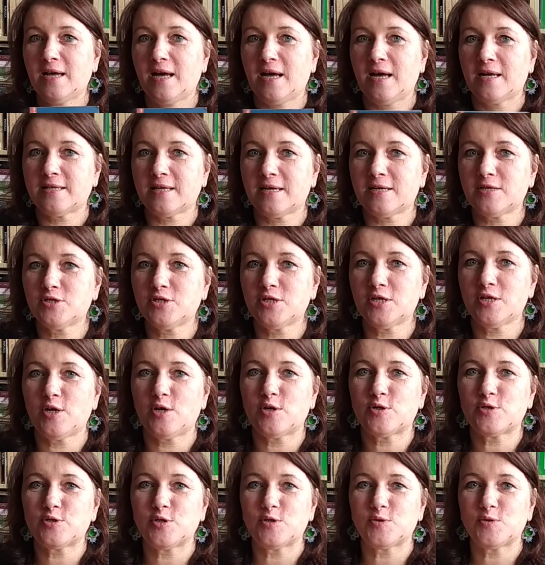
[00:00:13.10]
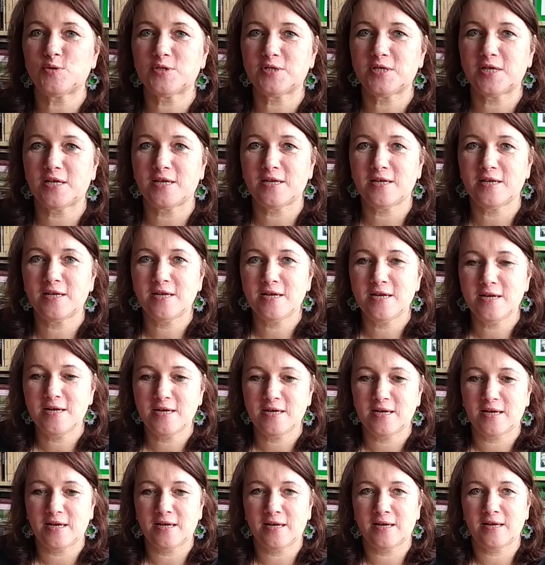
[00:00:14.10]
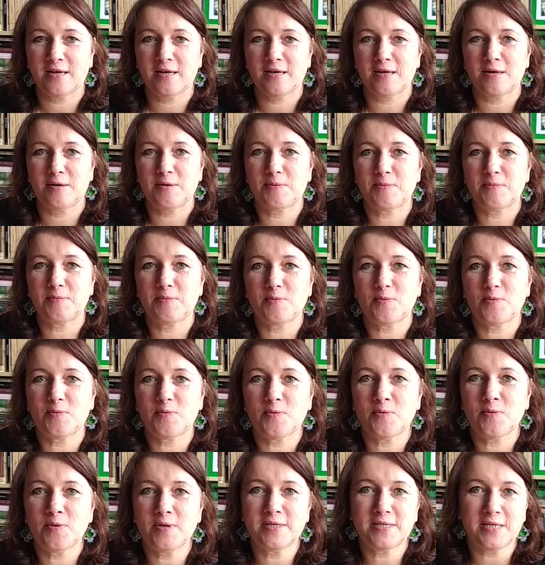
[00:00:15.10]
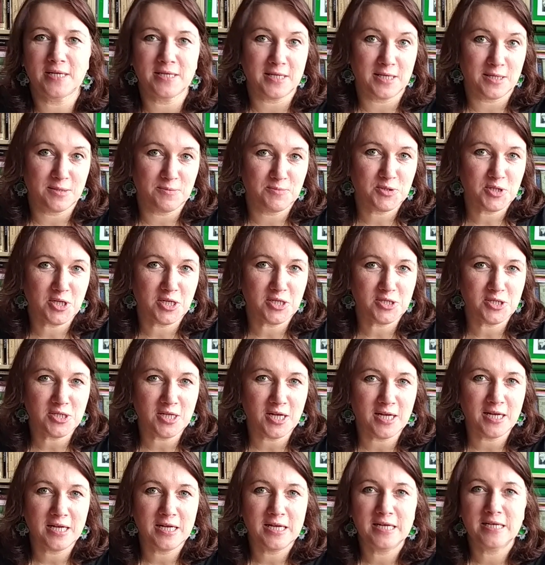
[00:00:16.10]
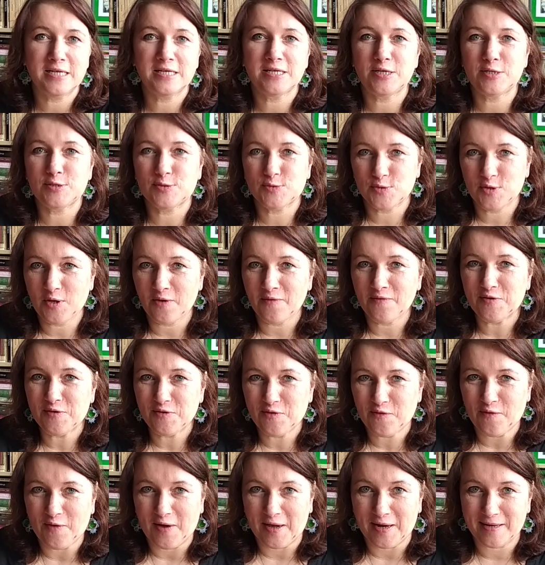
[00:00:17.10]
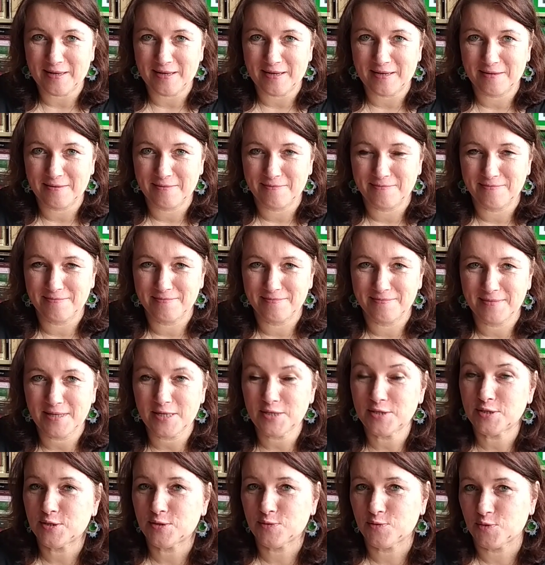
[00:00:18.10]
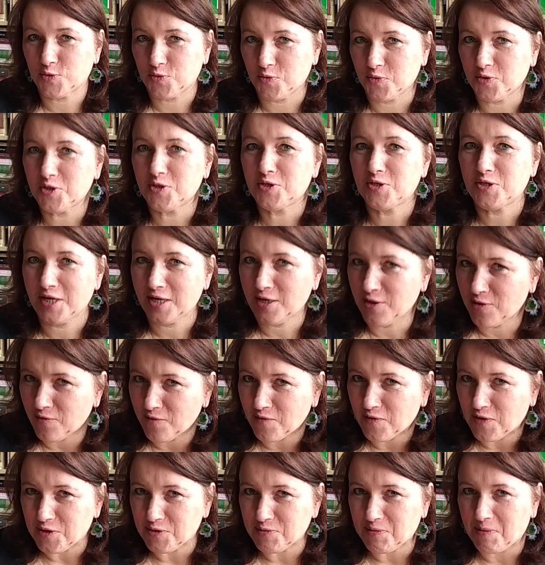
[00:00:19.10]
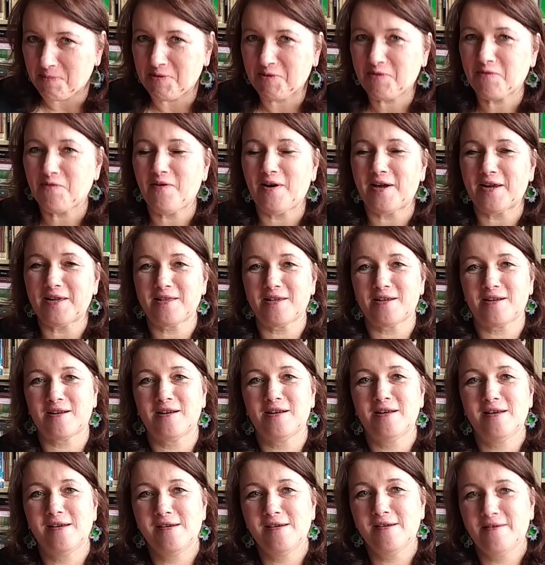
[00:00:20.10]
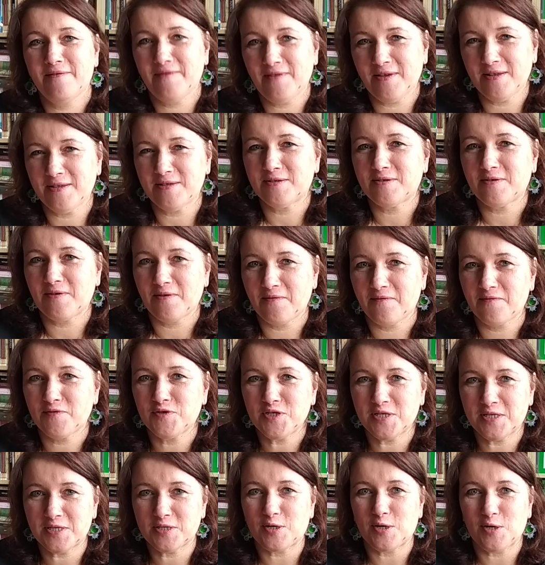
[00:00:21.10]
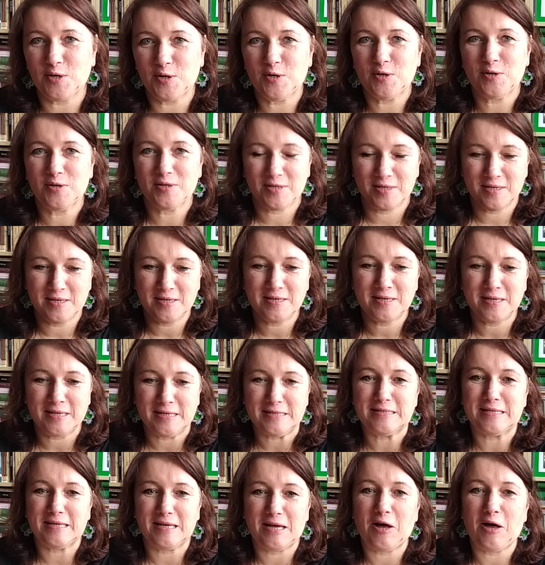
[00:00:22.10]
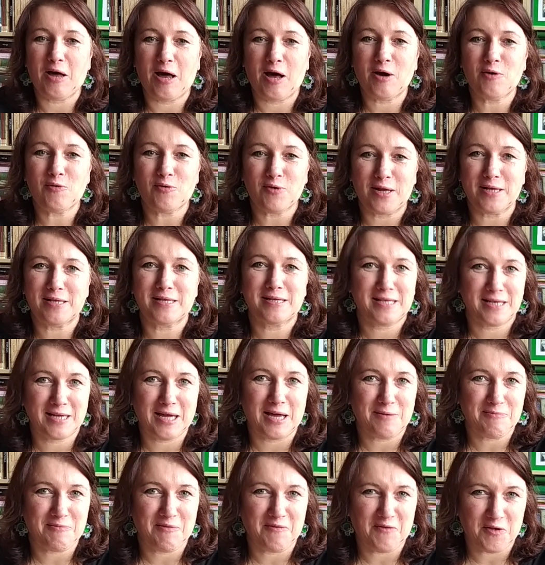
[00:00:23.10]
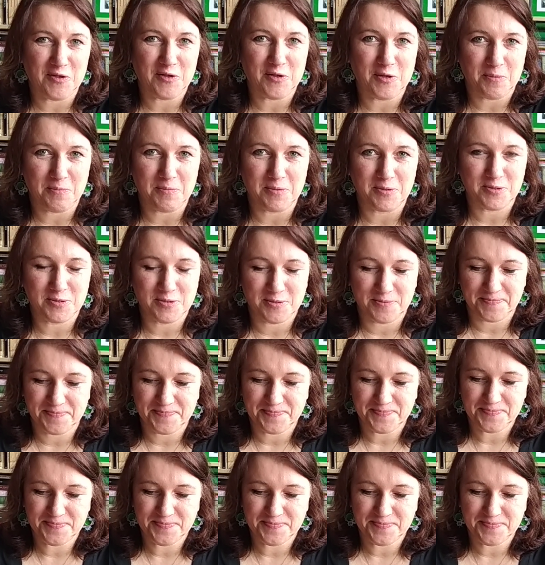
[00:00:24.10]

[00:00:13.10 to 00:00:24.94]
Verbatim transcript: a także o książce e, Ulica Nadbrzeżna i Cudowny Czwartek. Tak się złożyło, że dzisiaj również mamy czwartek, więc wszystko jest akurat tak, jak powinno być.